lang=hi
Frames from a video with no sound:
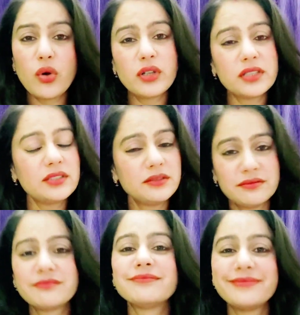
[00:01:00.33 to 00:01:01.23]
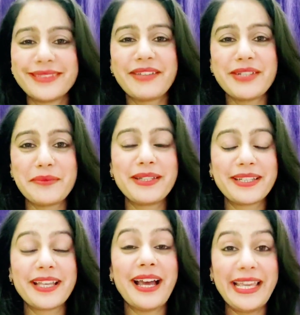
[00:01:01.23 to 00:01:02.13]
और लाइफ टाइम
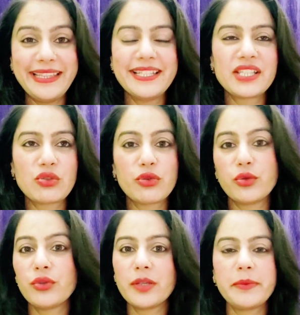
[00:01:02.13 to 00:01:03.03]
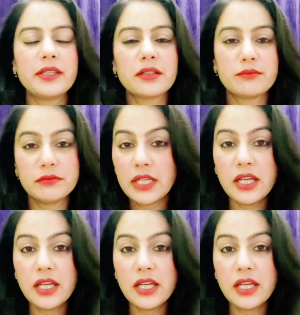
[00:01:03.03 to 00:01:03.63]
इफेक्ट रहता है आई थिंक सो क्योंकि अभी तक